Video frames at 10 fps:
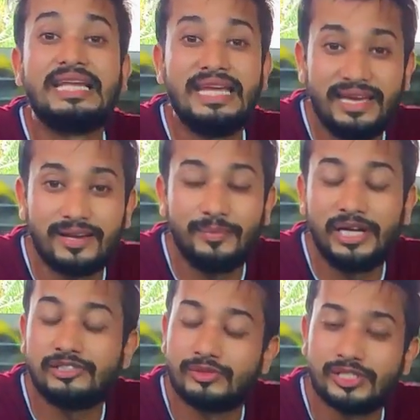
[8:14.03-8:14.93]
लिंक मैं
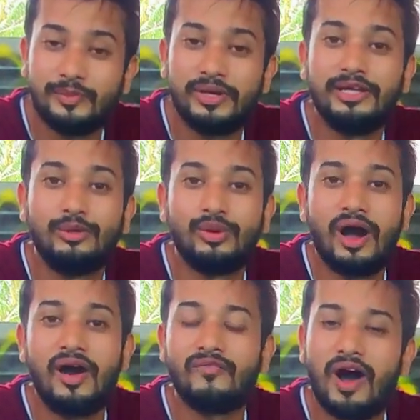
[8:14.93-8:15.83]
डिस्क्रिप्शन में दे दूंगा
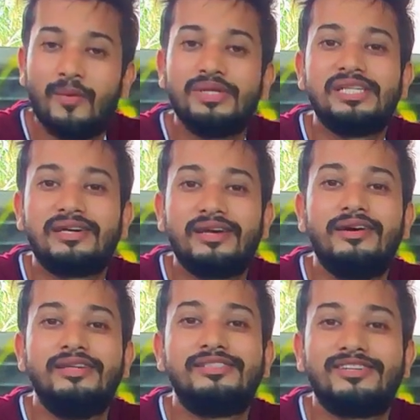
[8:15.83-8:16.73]
आप वहाँ पे जाके
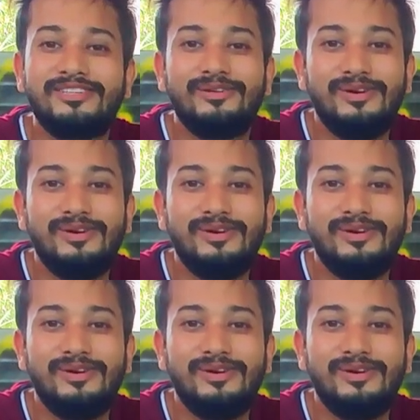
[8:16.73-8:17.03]
खरीद सकते